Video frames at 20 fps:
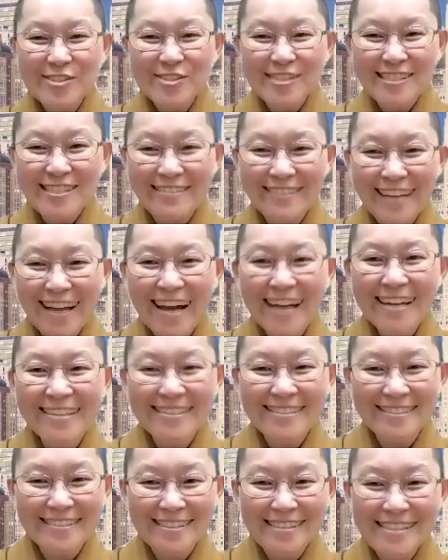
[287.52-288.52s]
种心
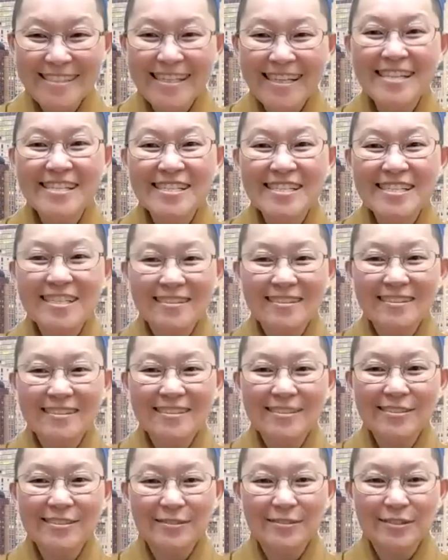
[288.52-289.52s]
态，心态上的
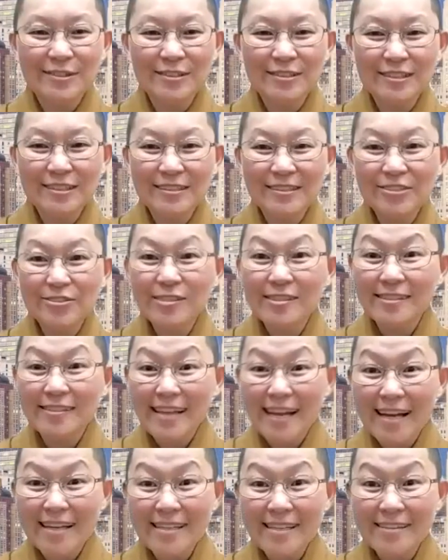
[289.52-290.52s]
一种。就是
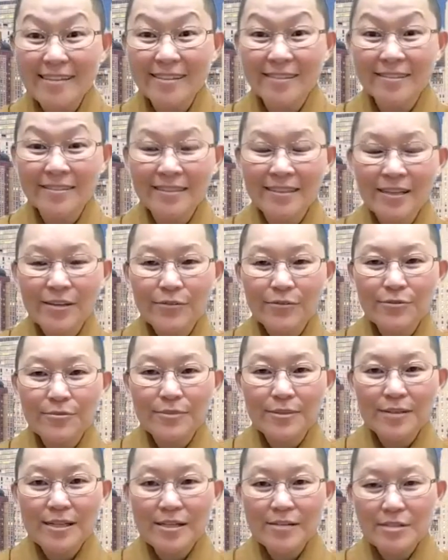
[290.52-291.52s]
拿捏哦，
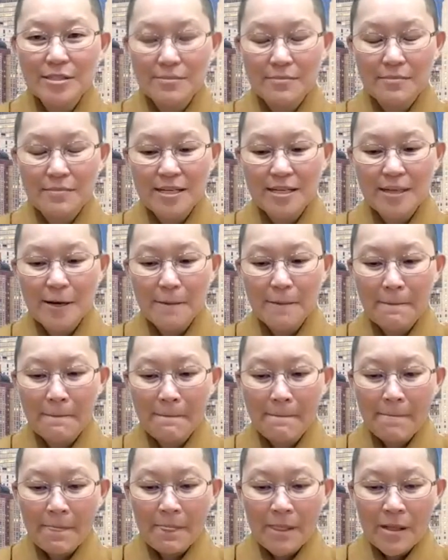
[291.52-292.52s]
我们要怎么样？
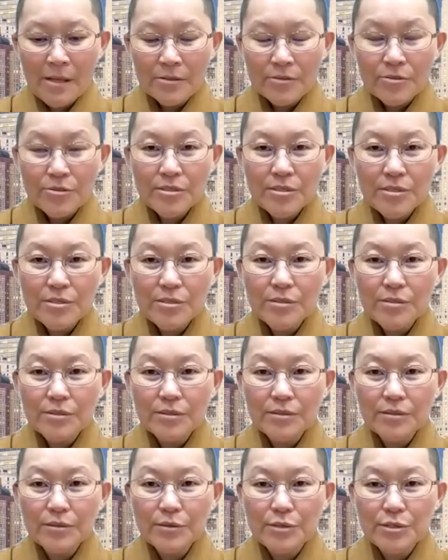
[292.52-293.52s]
就
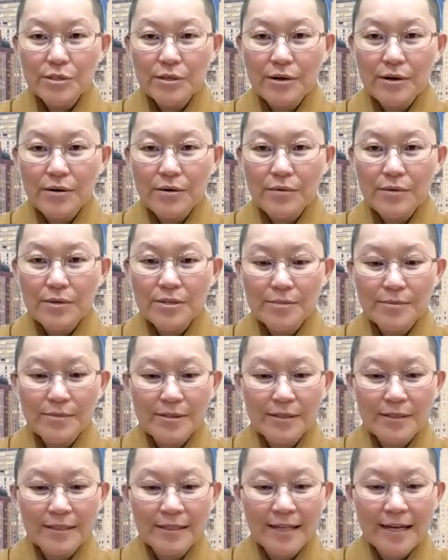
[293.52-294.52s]
是有时候为什
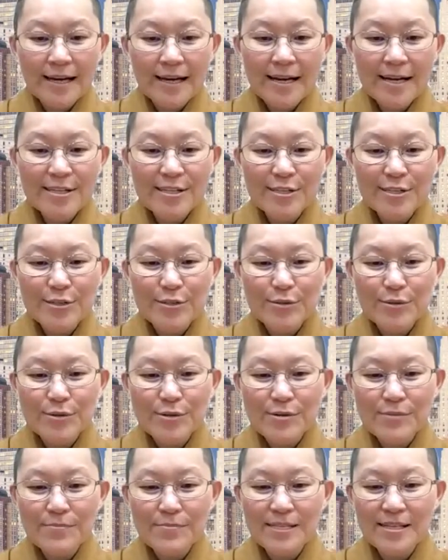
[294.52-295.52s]
么刚开始
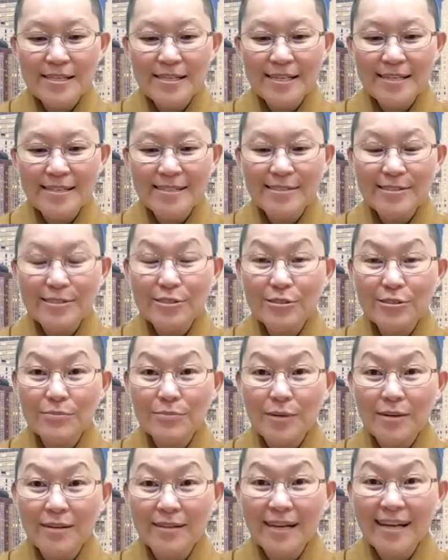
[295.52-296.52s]
说平常心，就是
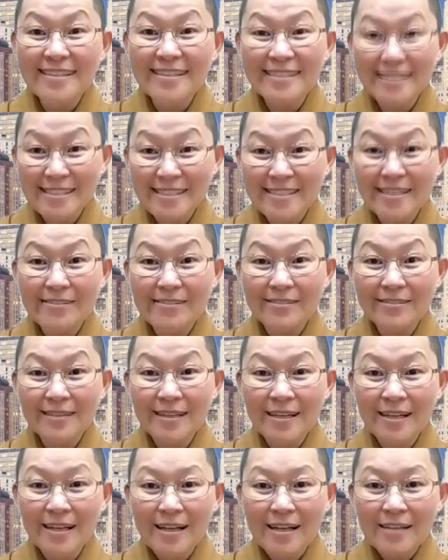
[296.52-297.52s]
不要太计较。
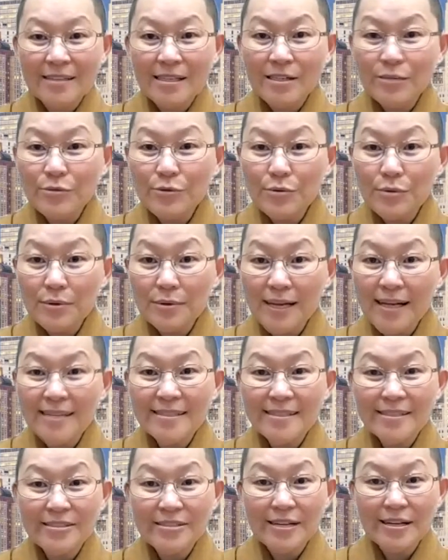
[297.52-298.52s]
那如果我
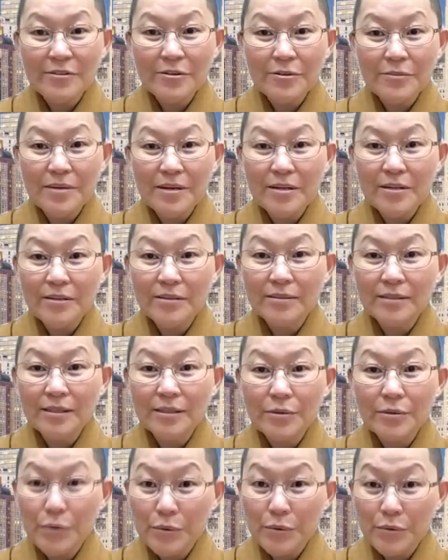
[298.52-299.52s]
太计较于别人
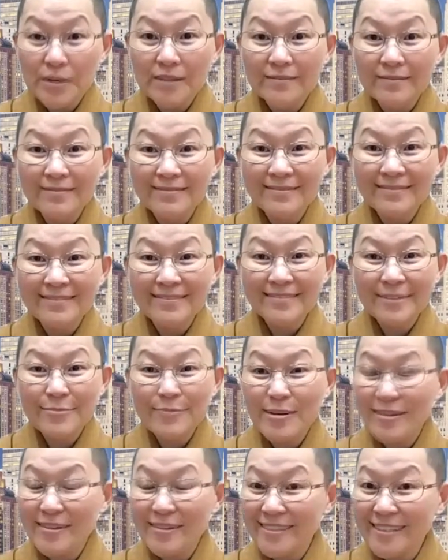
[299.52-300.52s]
的语言、
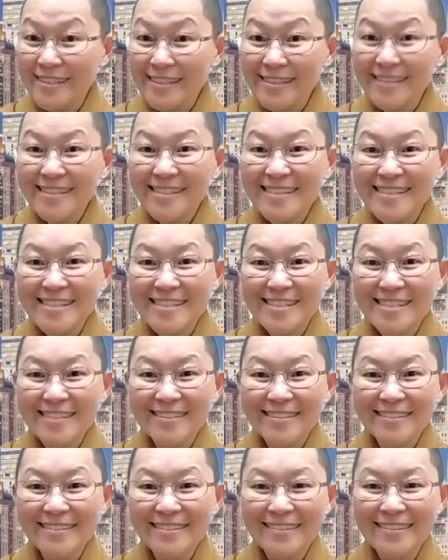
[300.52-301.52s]
别人的一个眼
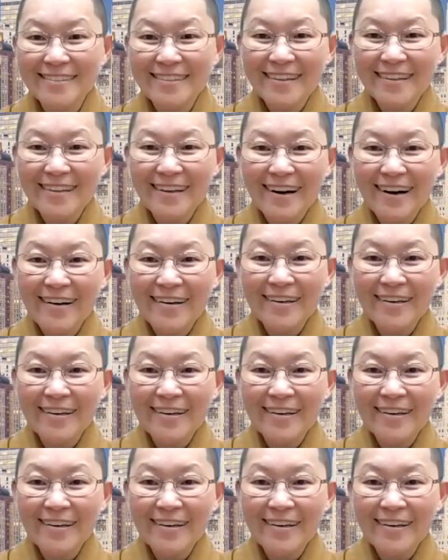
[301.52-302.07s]
神，嗯，